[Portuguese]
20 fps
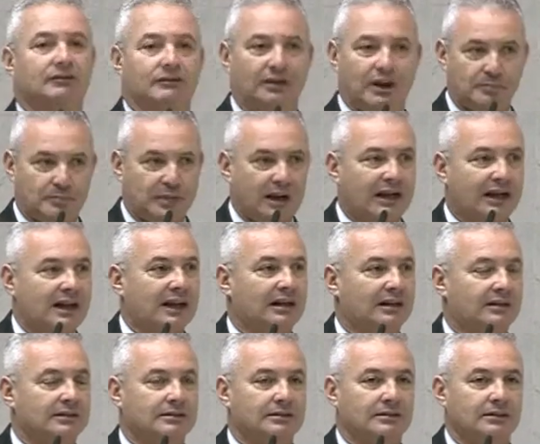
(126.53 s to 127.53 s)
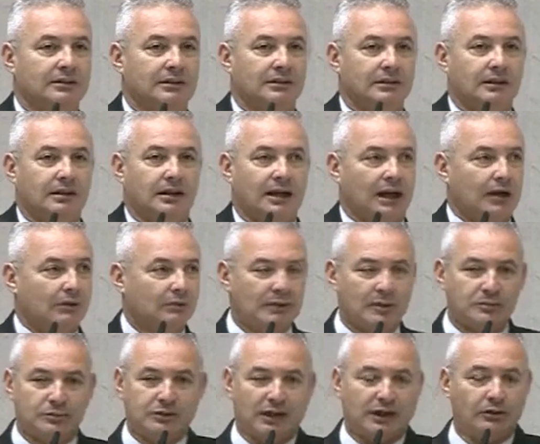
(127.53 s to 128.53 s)
vai parar. Aí um
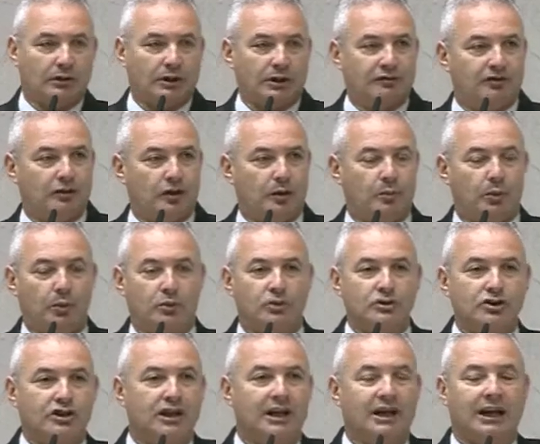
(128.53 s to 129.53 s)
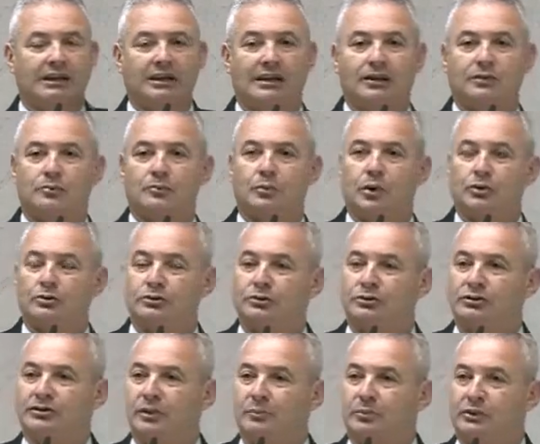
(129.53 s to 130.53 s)
deputado agora falou: pô, quando chegar no bolso
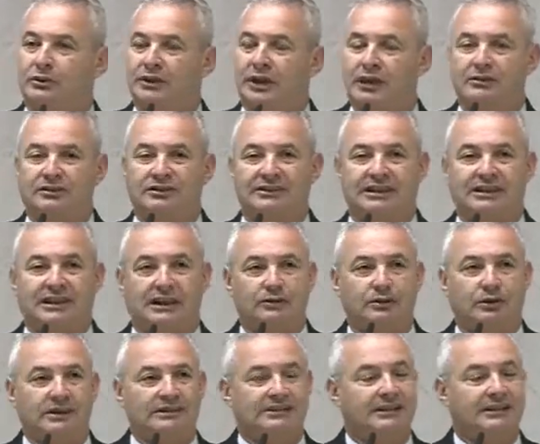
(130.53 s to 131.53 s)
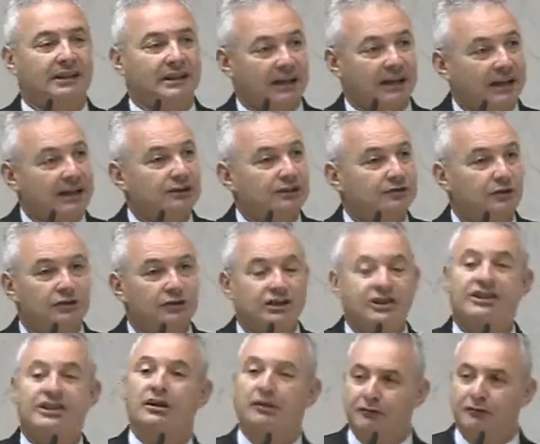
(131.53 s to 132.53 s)
dos deputados e senadores, eles vão
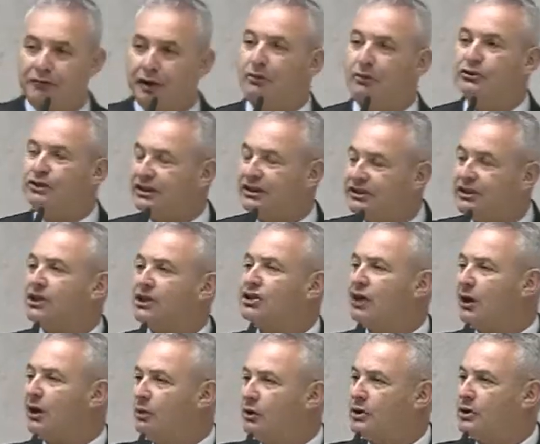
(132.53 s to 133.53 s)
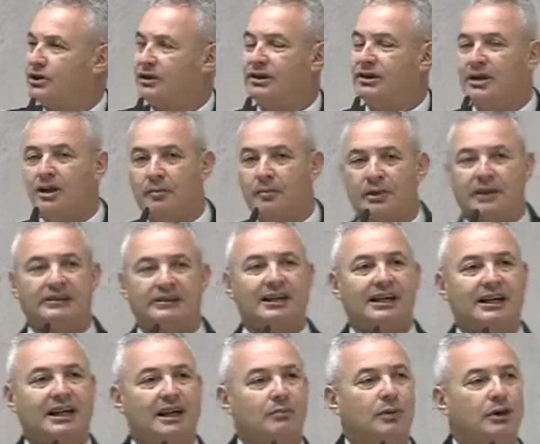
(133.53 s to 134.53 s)
sentir. Vão sentir já hoje, porque está
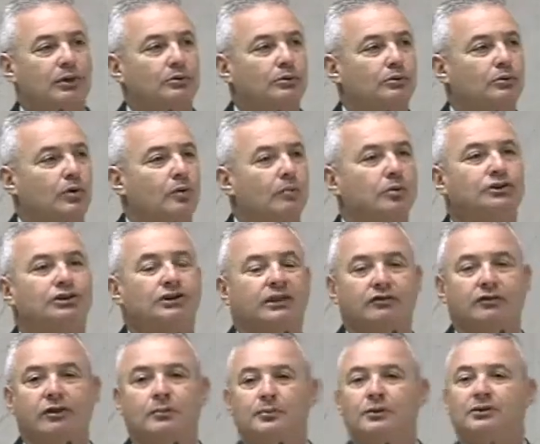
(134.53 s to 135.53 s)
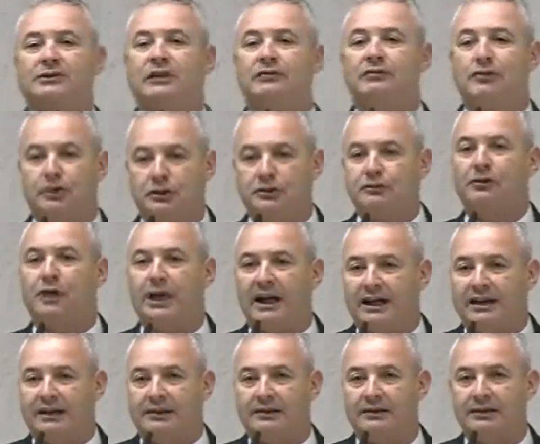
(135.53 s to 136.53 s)
acabando o combustível para os aviões
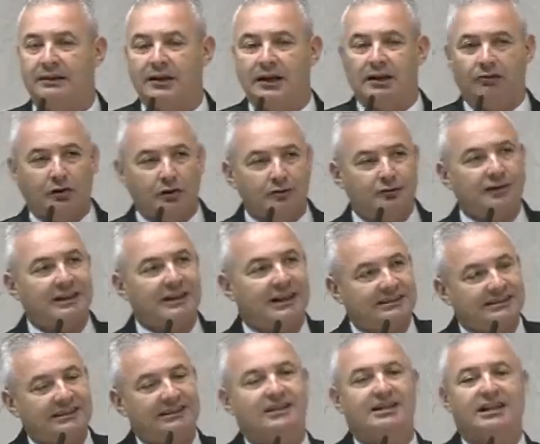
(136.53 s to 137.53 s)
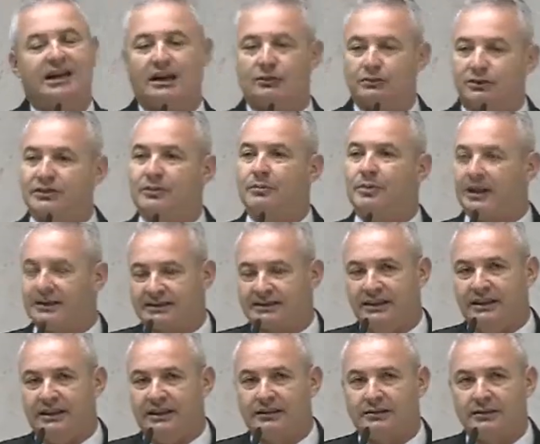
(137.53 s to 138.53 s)
voarem. Vão ficar sitiados em
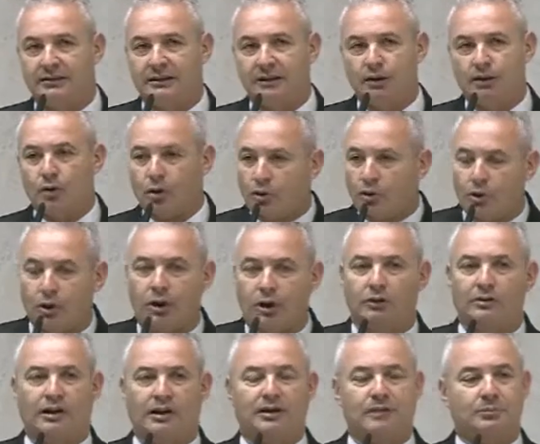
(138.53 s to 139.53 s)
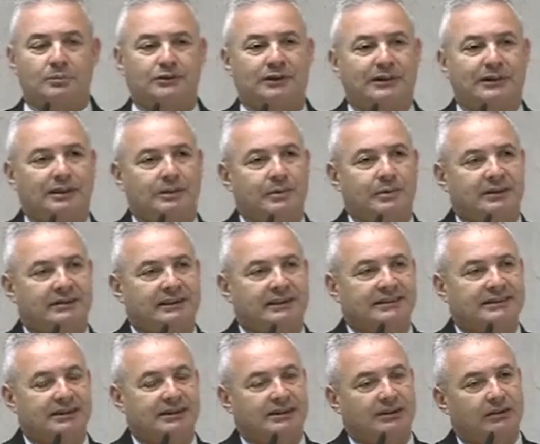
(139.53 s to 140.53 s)
Brasília. Concordo com a deputada que me
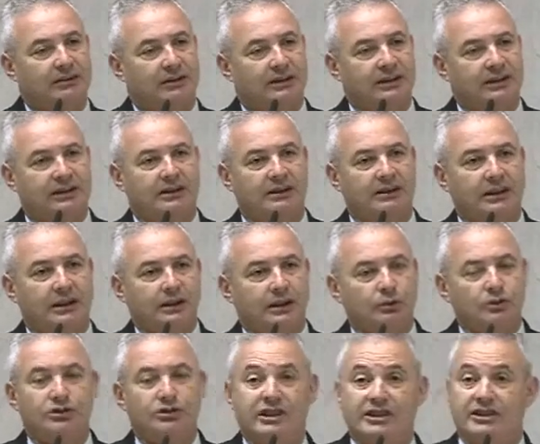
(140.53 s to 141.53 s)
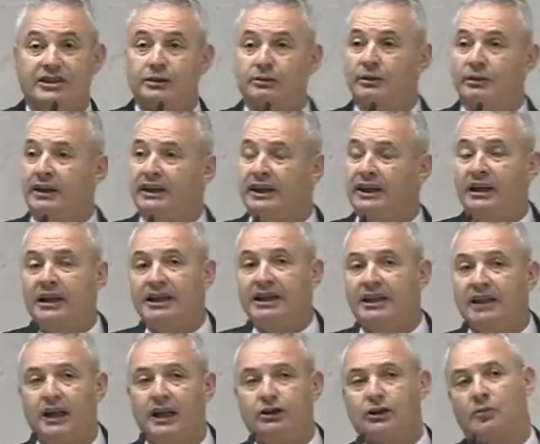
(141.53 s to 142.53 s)
antecedeu aqui, no sentido de que
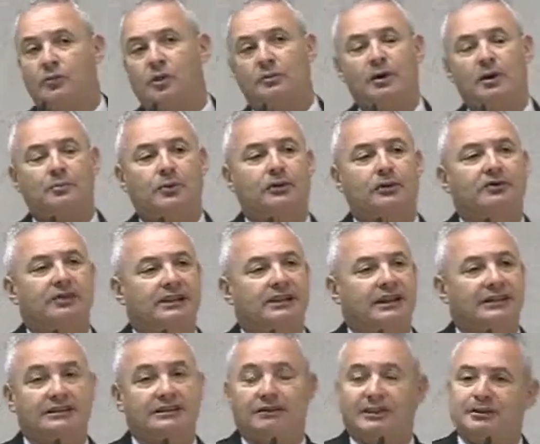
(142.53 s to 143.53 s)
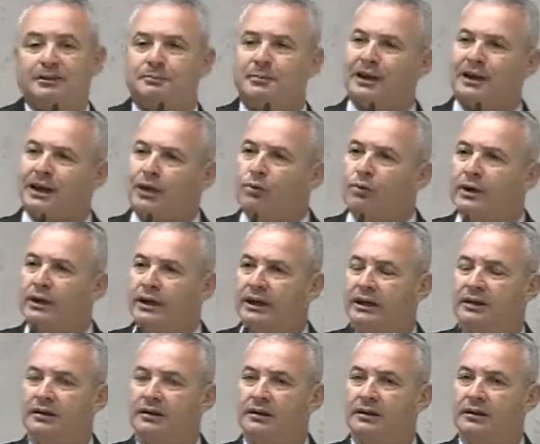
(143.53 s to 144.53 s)
ninguém toma uma providência. Vai esperar o
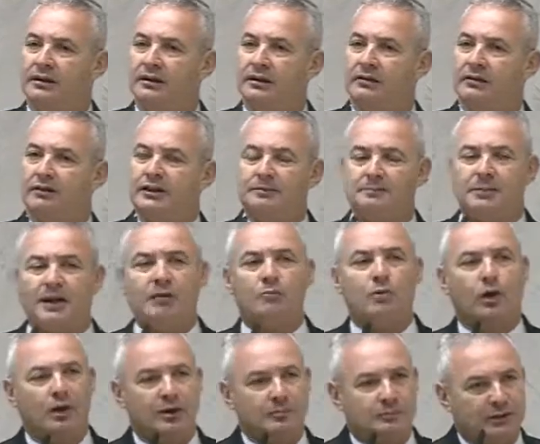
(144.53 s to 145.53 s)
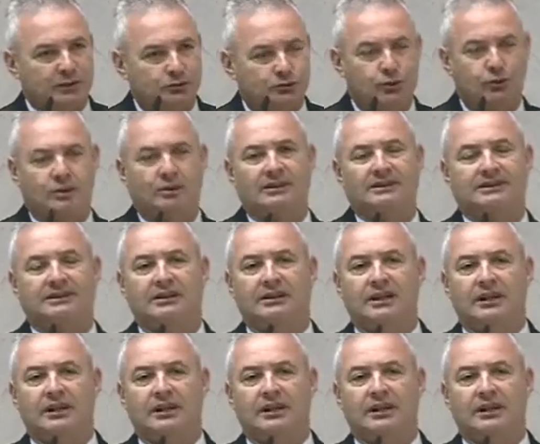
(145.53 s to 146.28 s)
quê? Vai esperar morrer pessoas?